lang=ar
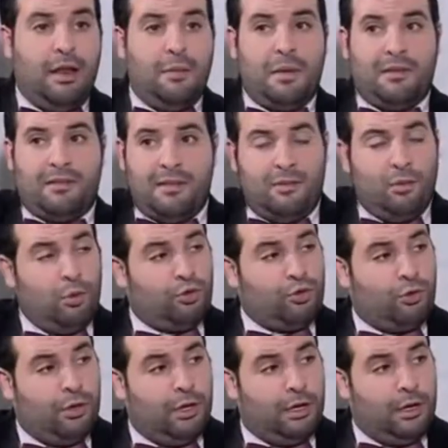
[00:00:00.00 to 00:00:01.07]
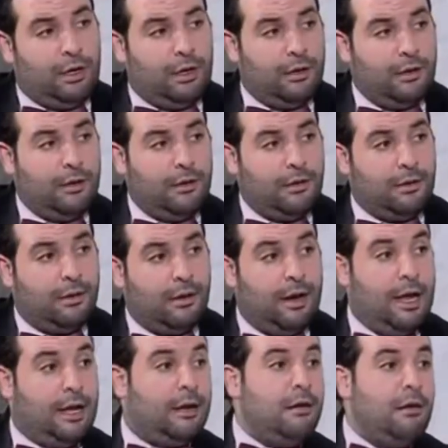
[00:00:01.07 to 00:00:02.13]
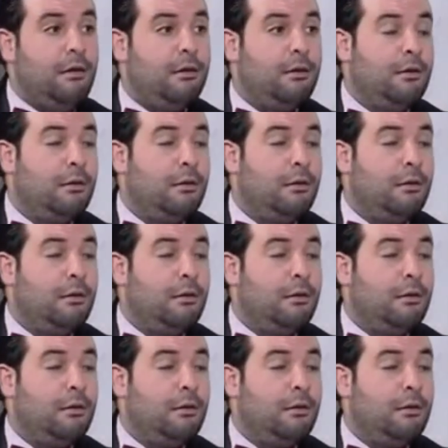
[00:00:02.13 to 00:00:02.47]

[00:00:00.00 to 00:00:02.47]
اللي بازي سور لو شون ليريك لكن